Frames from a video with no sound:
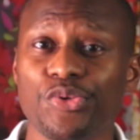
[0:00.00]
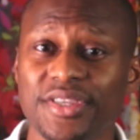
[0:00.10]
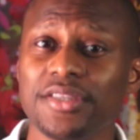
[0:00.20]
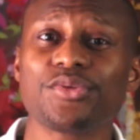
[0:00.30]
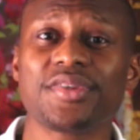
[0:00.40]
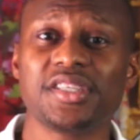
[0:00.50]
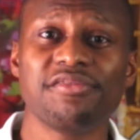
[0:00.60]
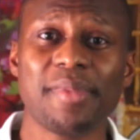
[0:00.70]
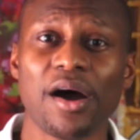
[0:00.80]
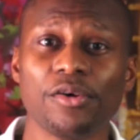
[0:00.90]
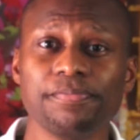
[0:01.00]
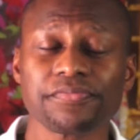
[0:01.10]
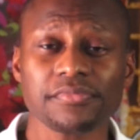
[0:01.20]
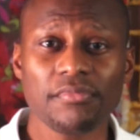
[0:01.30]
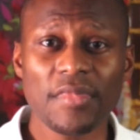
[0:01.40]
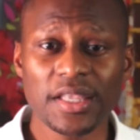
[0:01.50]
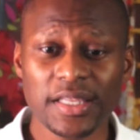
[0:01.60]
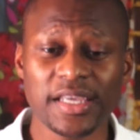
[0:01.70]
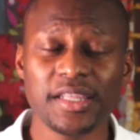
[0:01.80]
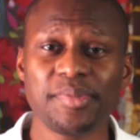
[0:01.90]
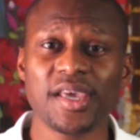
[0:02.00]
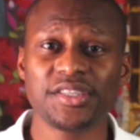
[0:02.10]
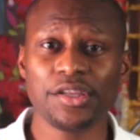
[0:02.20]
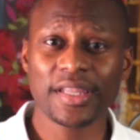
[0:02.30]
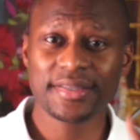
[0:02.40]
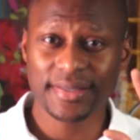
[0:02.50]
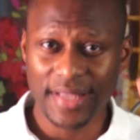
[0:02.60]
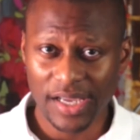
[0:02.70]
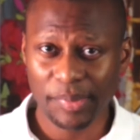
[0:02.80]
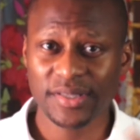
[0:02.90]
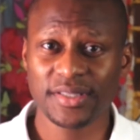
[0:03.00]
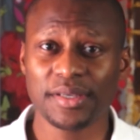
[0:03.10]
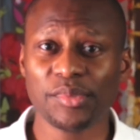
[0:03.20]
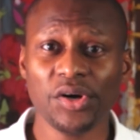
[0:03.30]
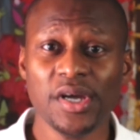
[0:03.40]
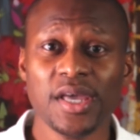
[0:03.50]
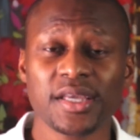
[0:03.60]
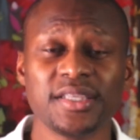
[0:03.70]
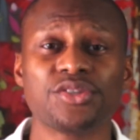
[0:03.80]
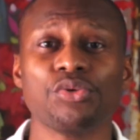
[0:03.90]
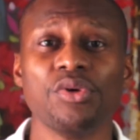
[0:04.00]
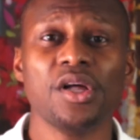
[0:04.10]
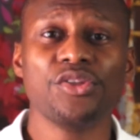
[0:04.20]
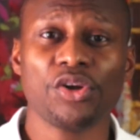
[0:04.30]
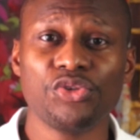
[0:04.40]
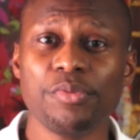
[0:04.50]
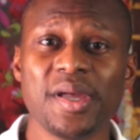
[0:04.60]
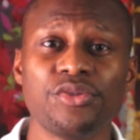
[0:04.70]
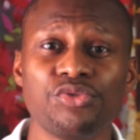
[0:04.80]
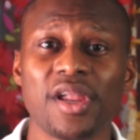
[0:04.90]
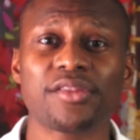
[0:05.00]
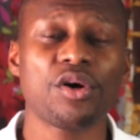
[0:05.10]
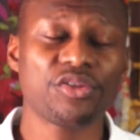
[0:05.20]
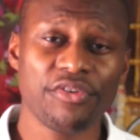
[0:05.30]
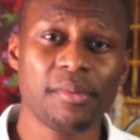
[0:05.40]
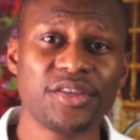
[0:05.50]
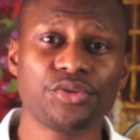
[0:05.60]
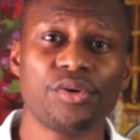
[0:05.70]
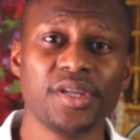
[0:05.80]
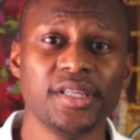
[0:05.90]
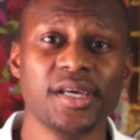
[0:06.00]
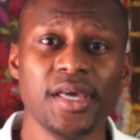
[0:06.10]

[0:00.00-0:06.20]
Aussi, sur 7 chiffres par an, il y a des pièges. Il y en a 5 précisément qui sont dans le domaine de la transformation en ligne.